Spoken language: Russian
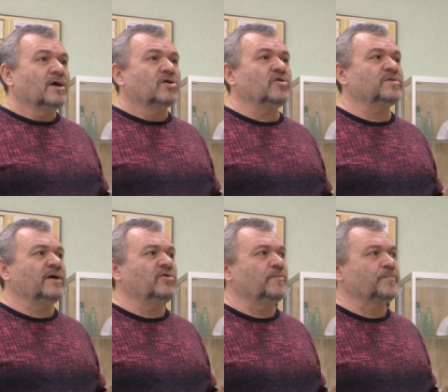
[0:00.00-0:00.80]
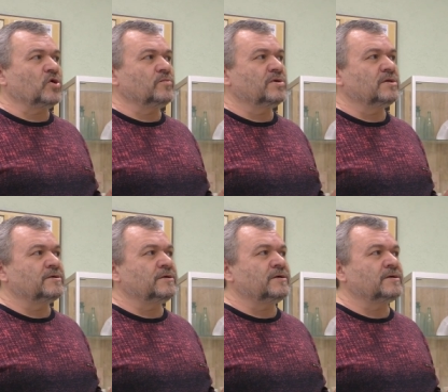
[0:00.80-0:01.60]
Кроме того, он был
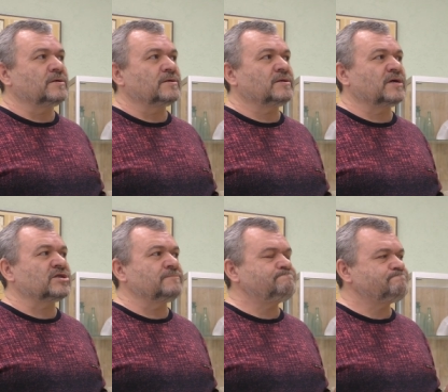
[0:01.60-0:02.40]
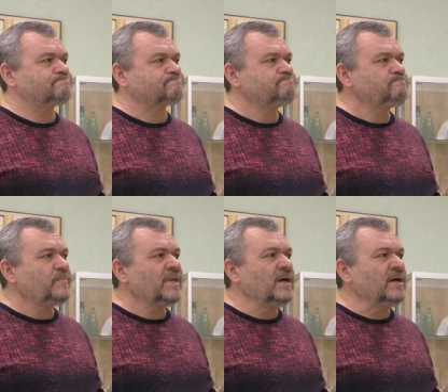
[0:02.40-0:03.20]
э, даже
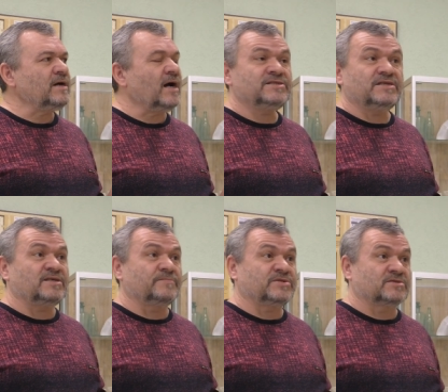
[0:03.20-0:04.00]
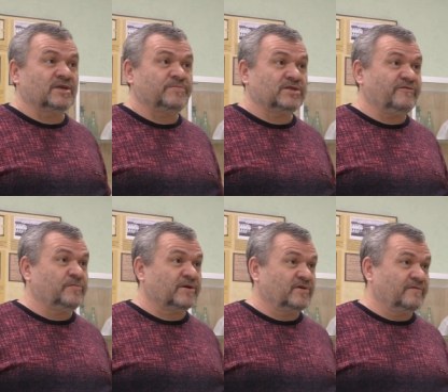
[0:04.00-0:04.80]
э, антисептики
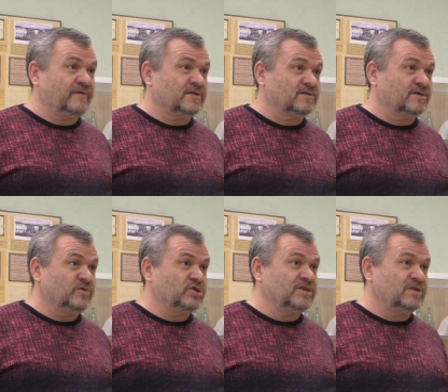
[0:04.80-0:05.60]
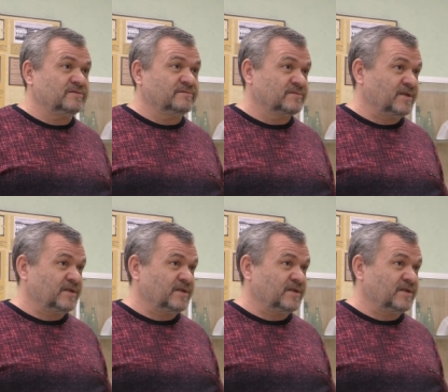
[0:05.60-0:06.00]
впервые вводил именно здесь, в